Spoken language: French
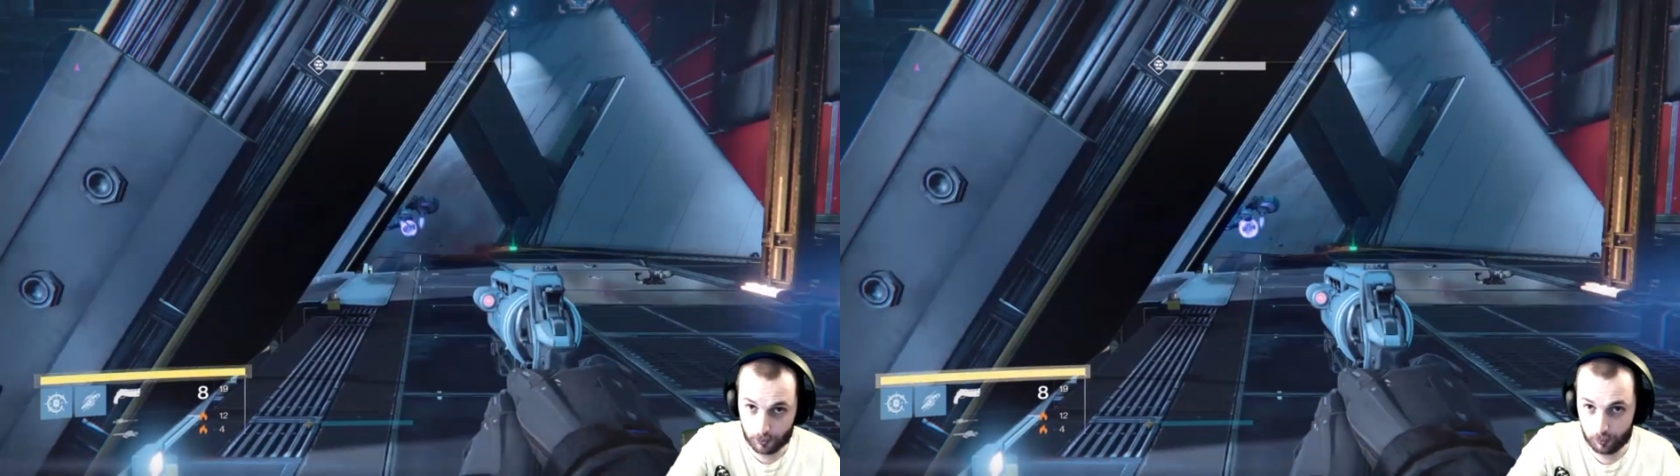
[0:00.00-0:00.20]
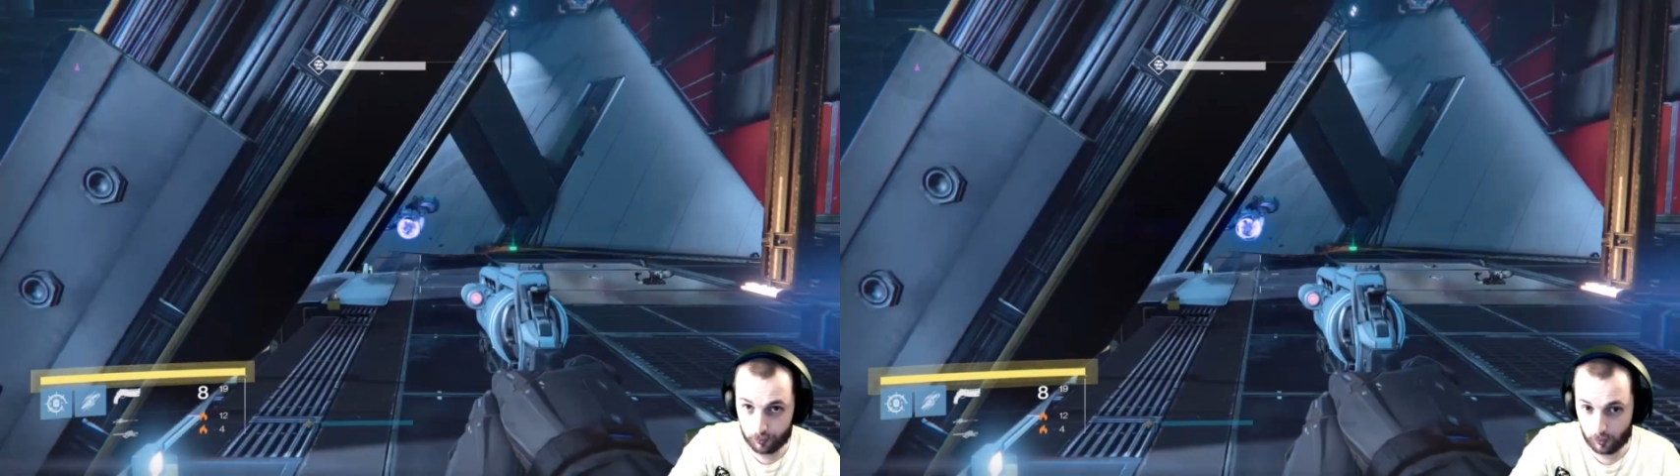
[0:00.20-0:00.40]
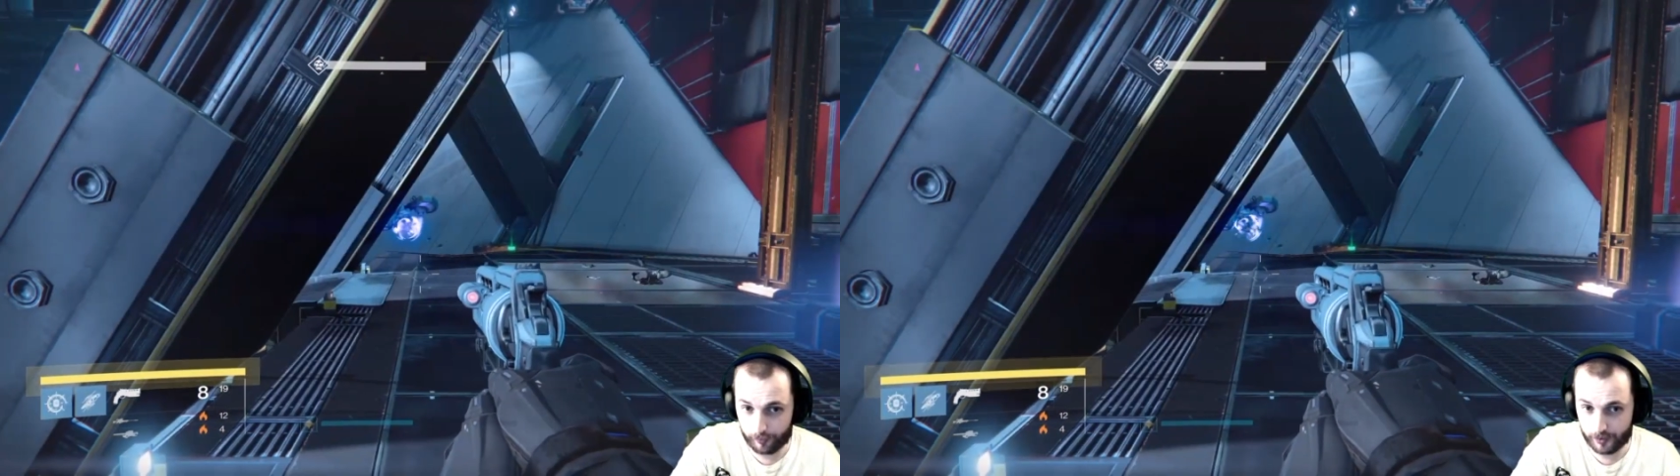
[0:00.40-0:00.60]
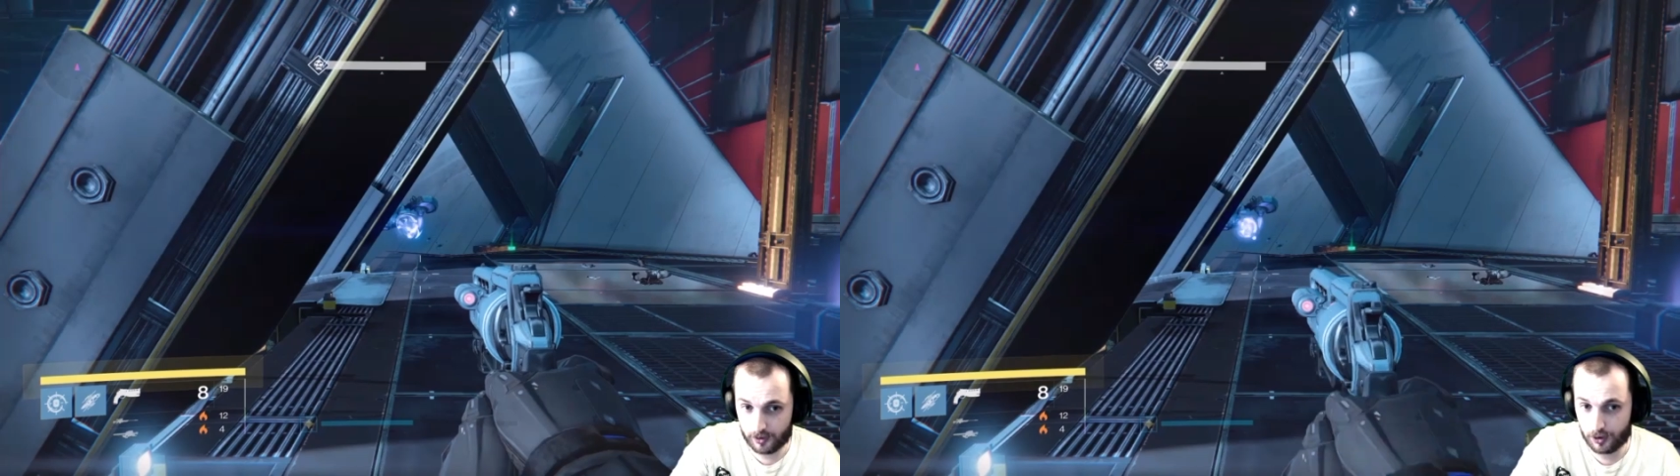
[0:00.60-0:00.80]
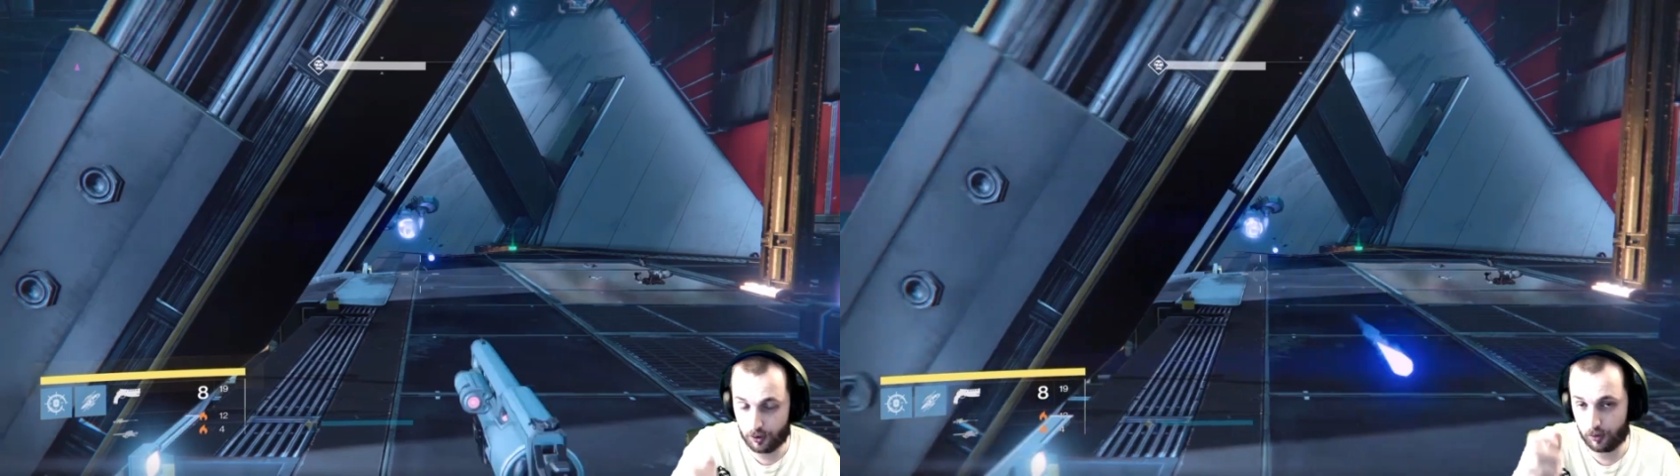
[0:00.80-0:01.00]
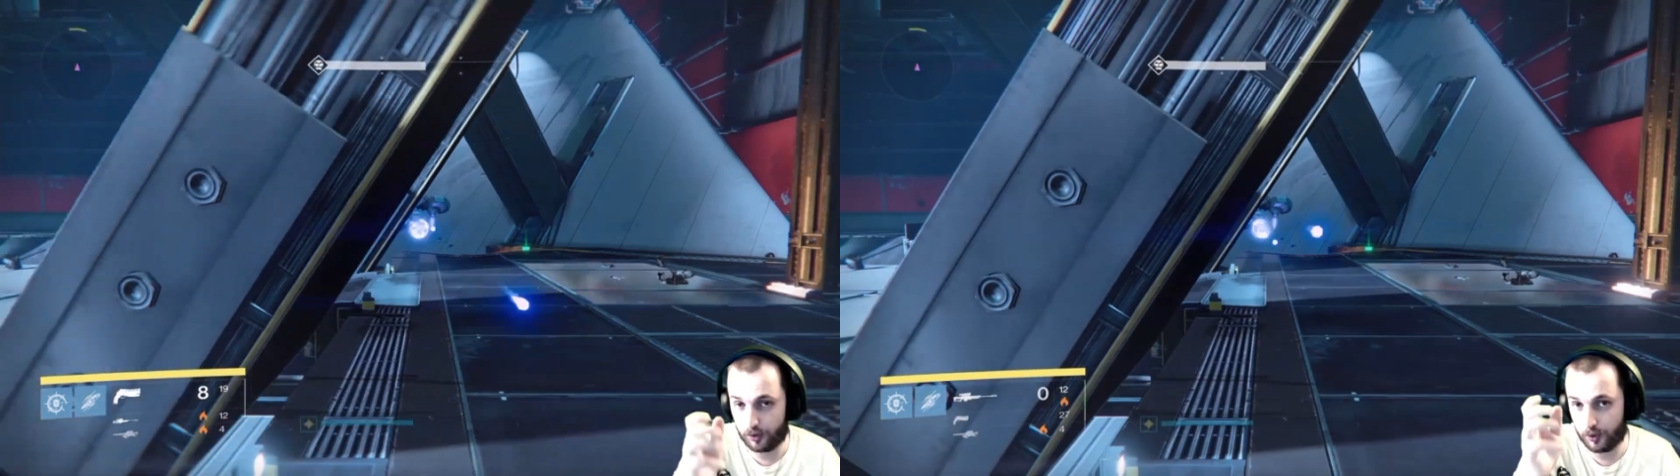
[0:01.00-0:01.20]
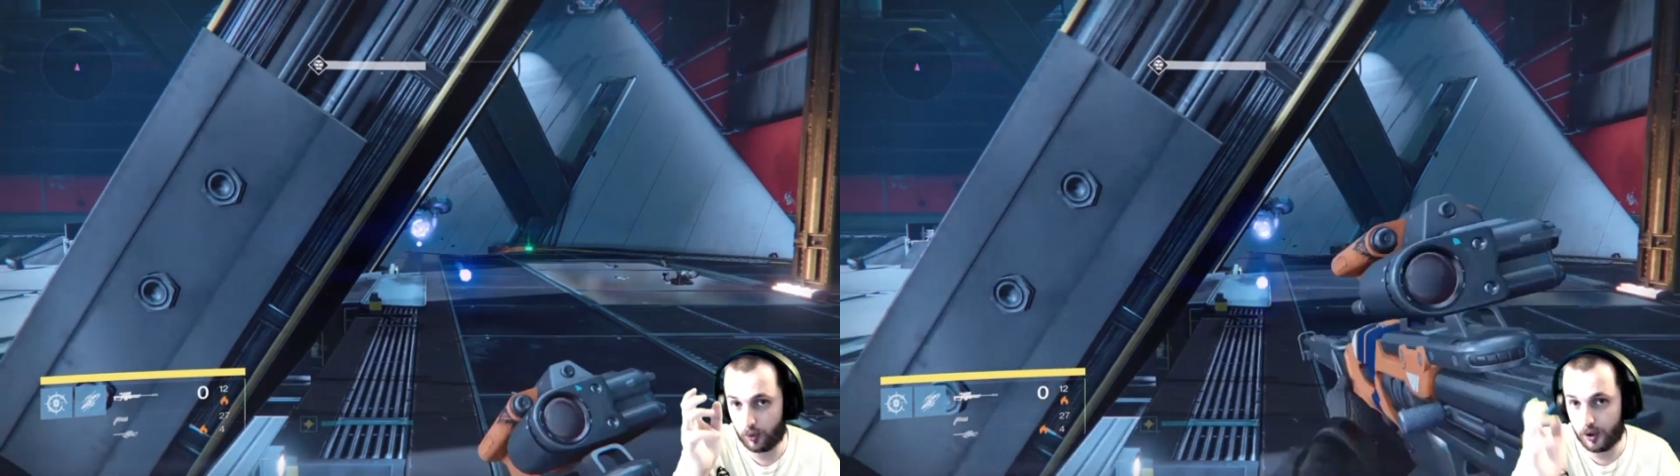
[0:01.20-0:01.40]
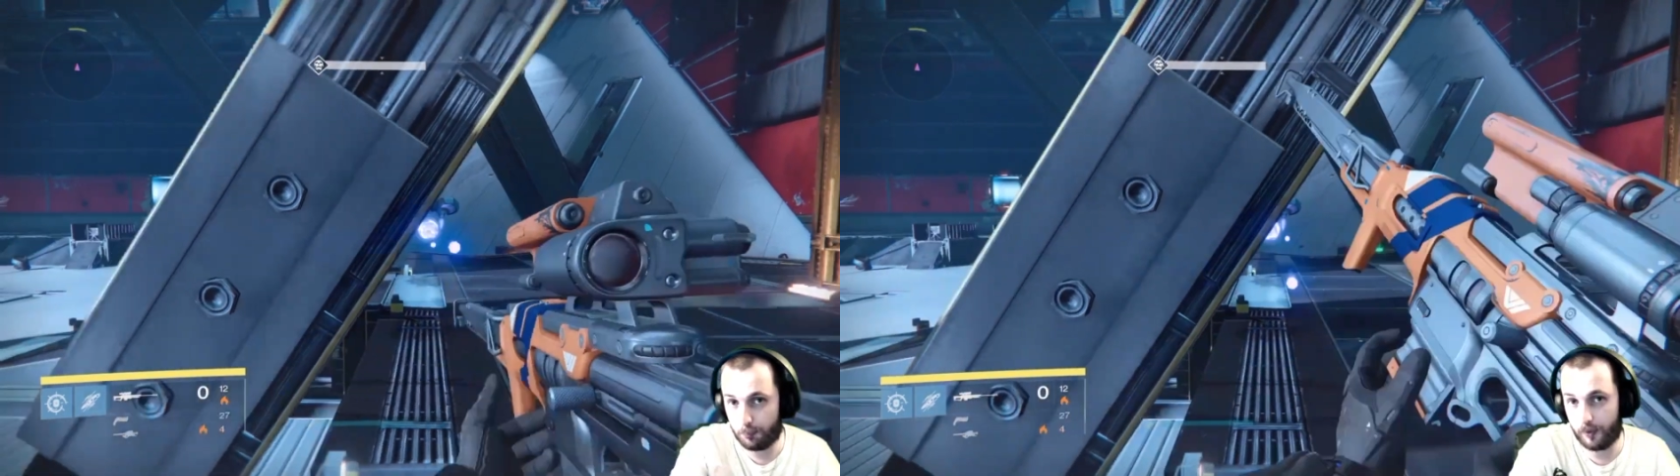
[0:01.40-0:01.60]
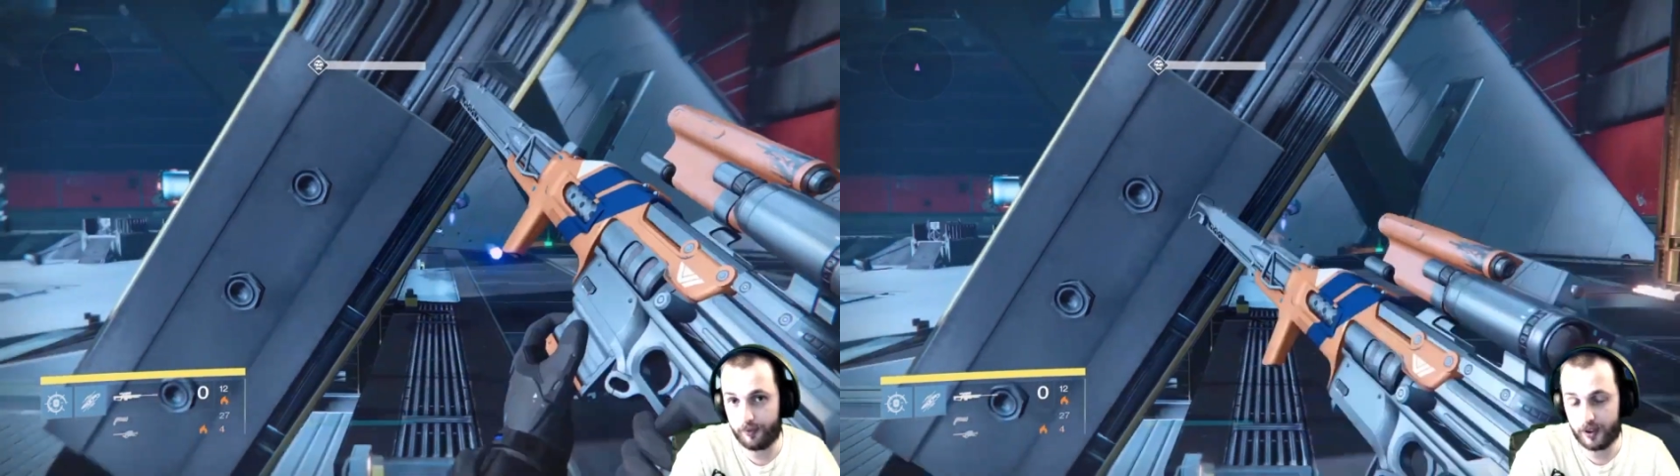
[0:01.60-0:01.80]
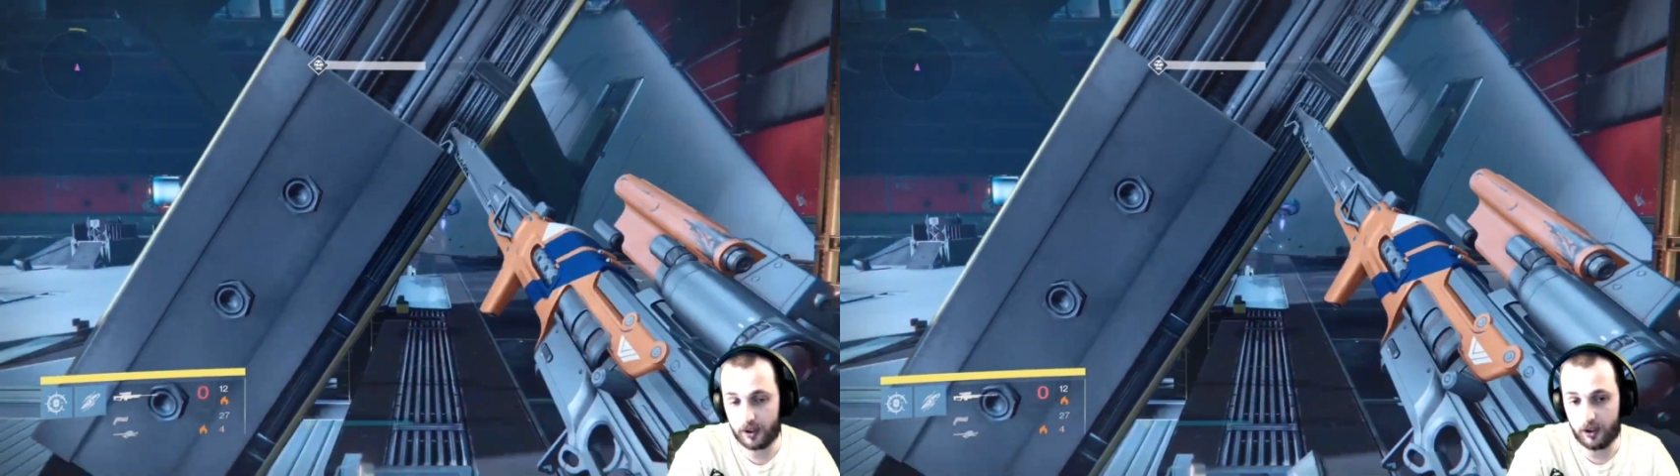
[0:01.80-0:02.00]
souvent, en fait, si, je, si on clean pas
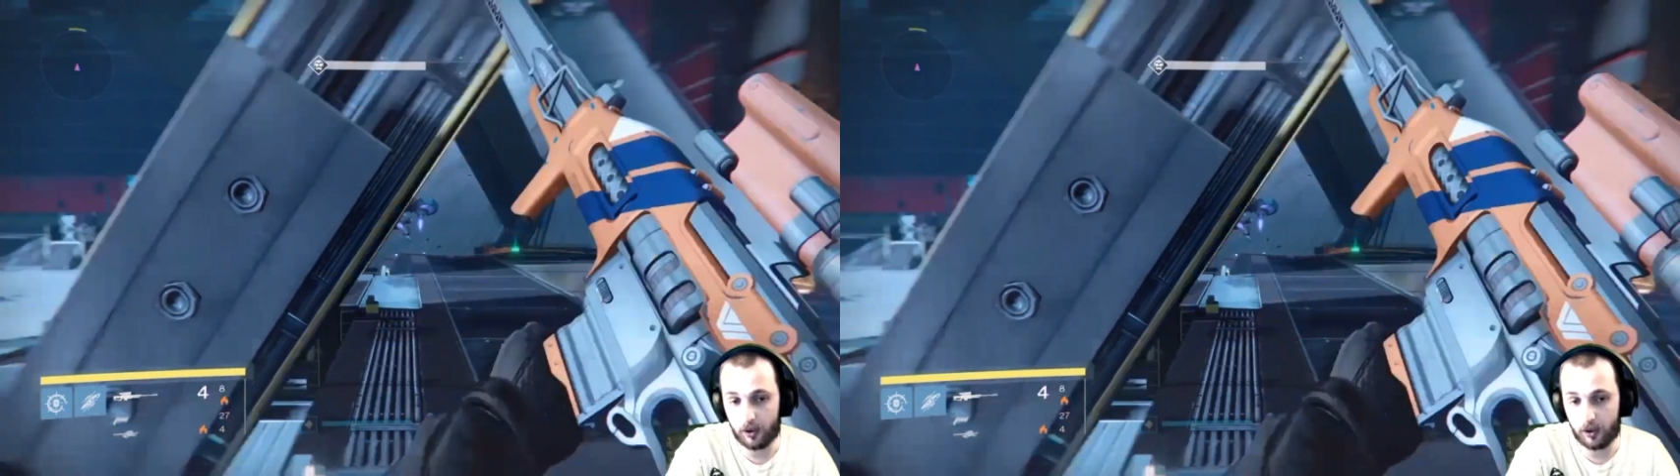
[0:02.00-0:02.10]
vite,